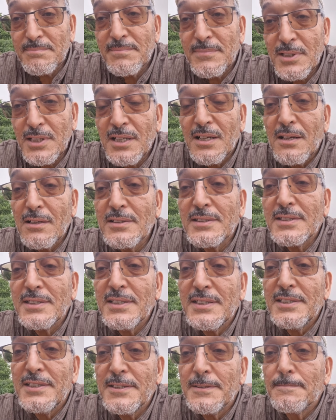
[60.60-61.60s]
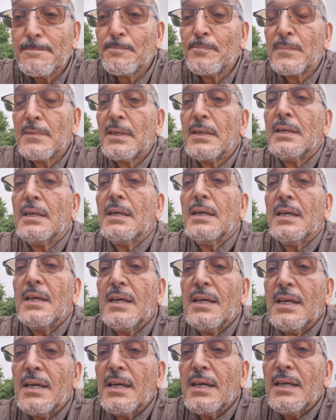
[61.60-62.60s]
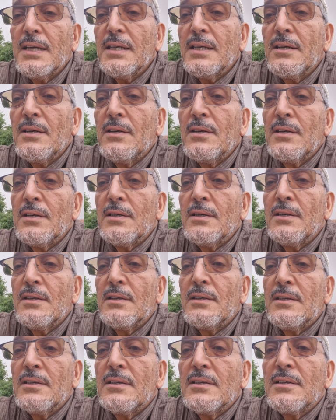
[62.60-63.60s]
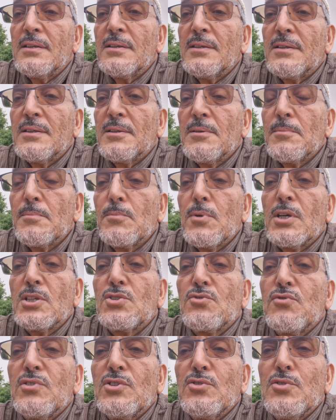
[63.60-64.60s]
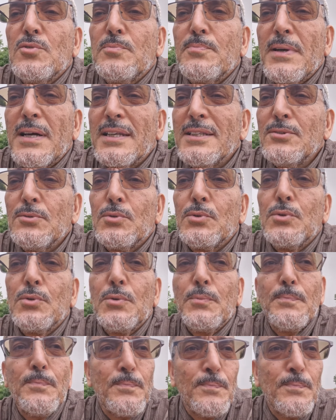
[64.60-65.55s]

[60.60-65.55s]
des grandes signes. Et euh, moi, je voulais juste parler de